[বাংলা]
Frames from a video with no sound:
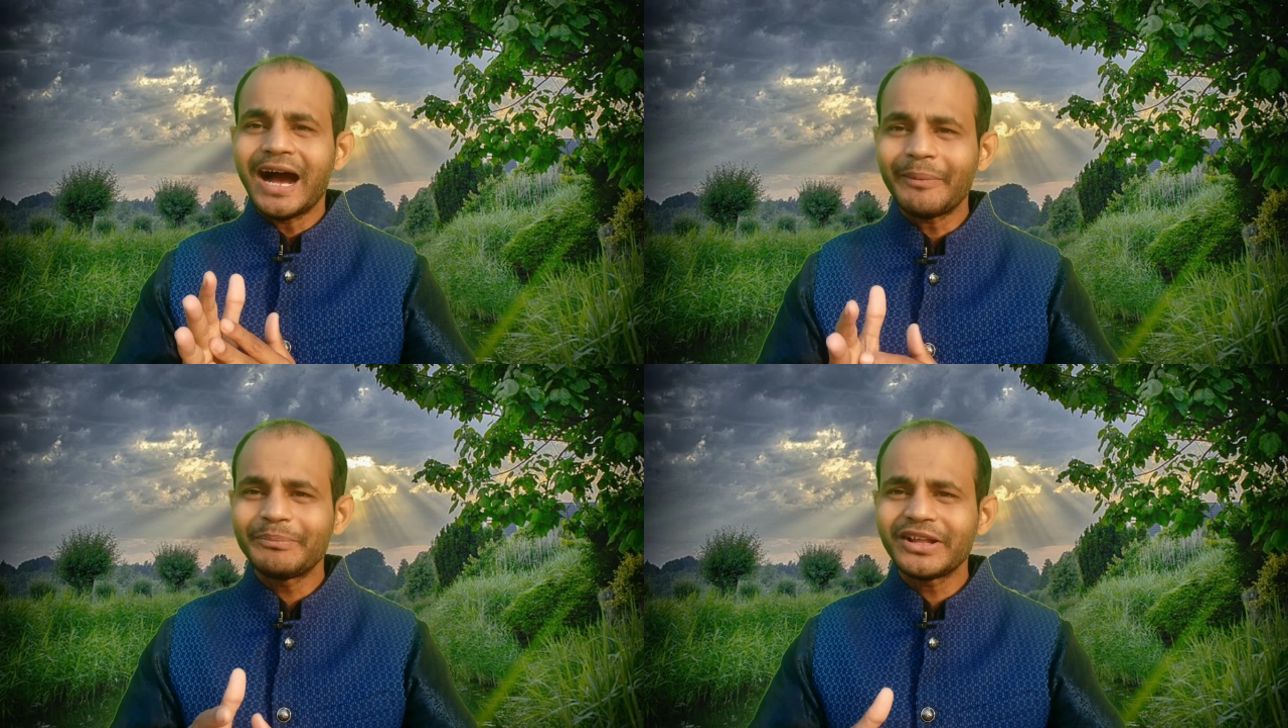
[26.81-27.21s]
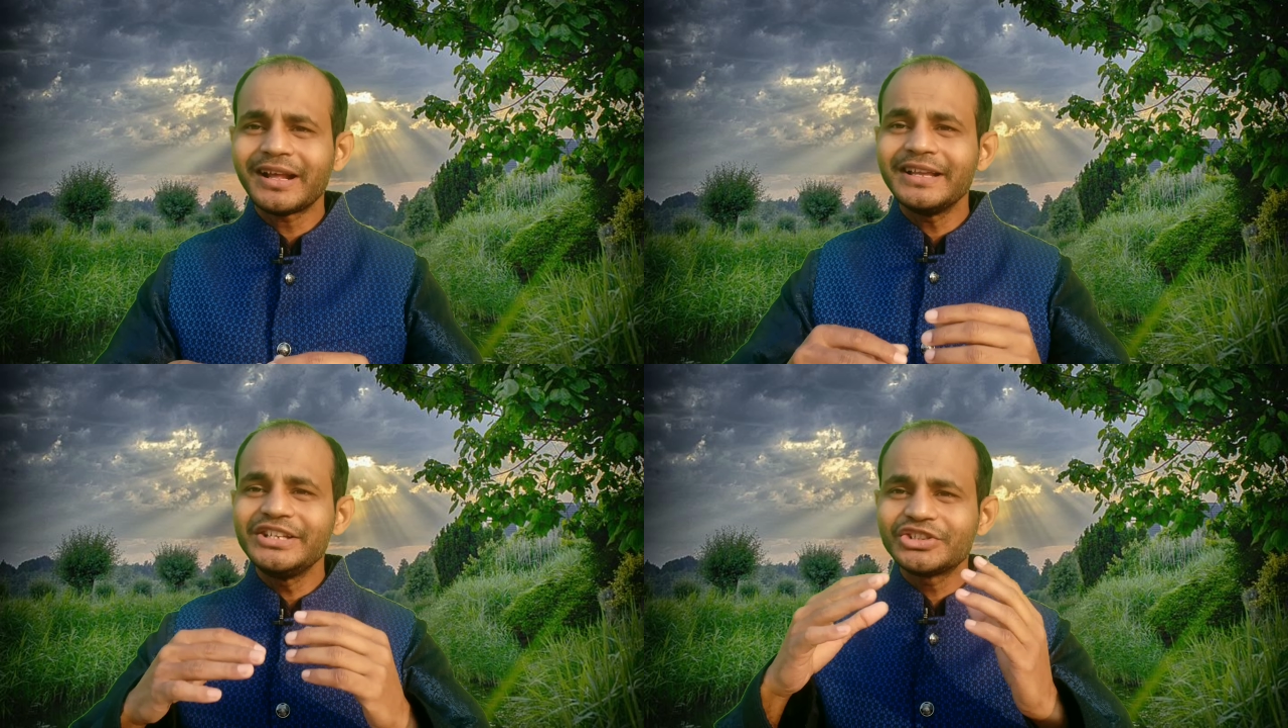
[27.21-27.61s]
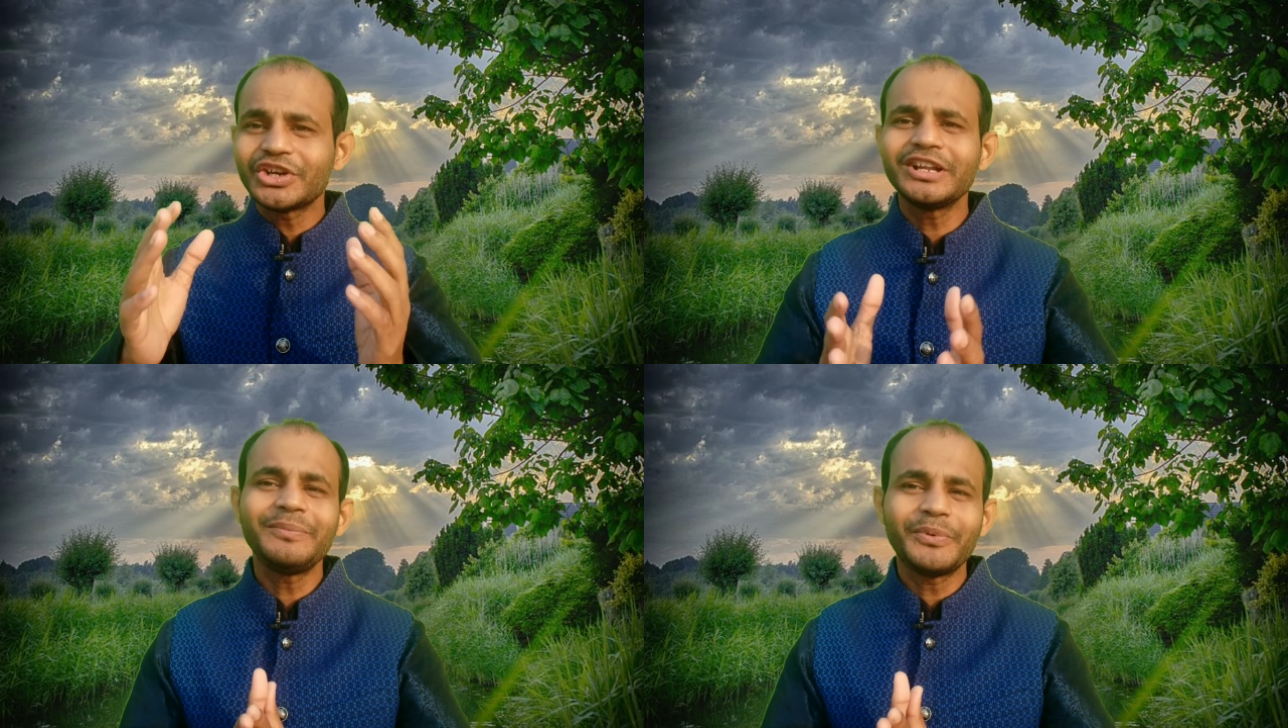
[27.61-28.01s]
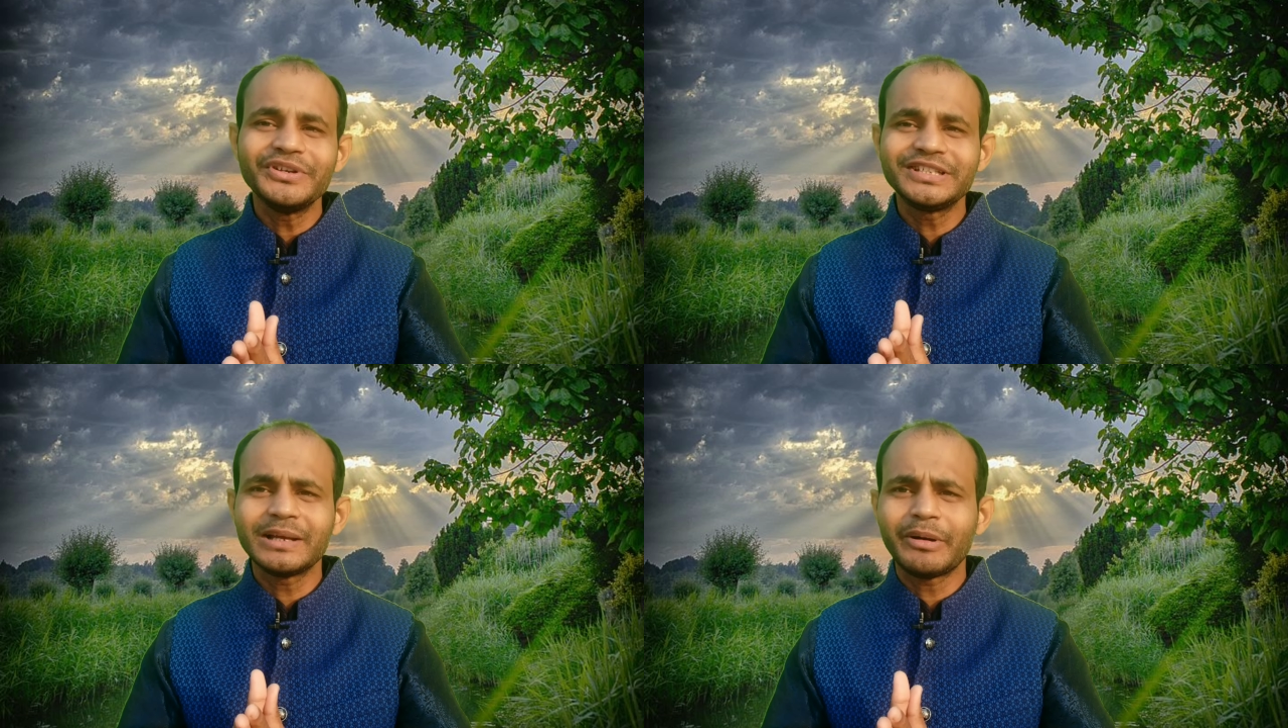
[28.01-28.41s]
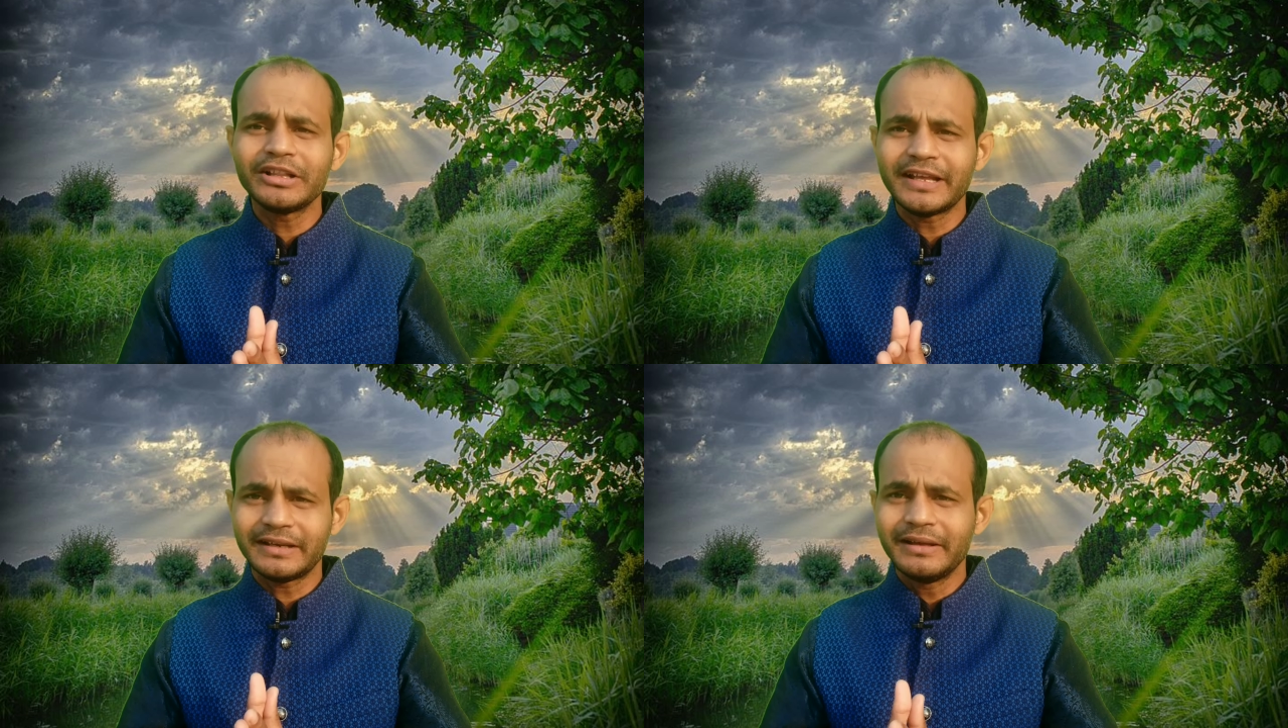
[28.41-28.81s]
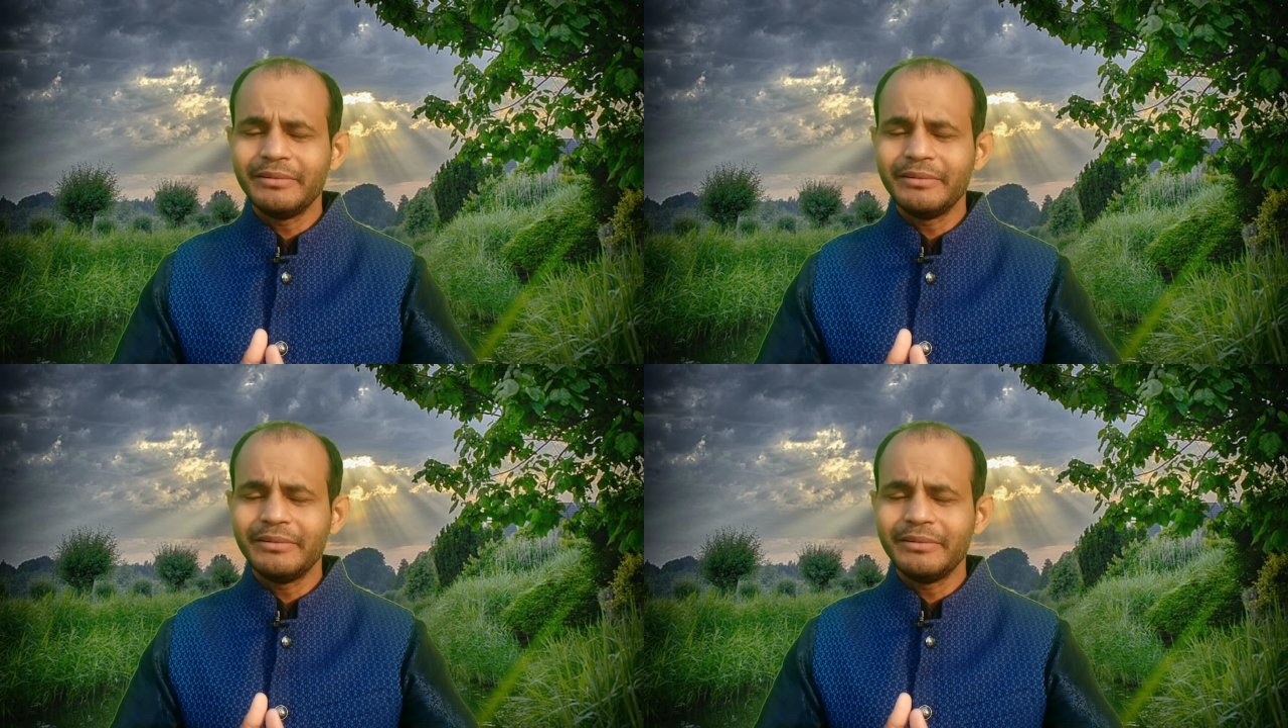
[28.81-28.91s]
আপনারা ঈশ্বরের পরিষেবা দেন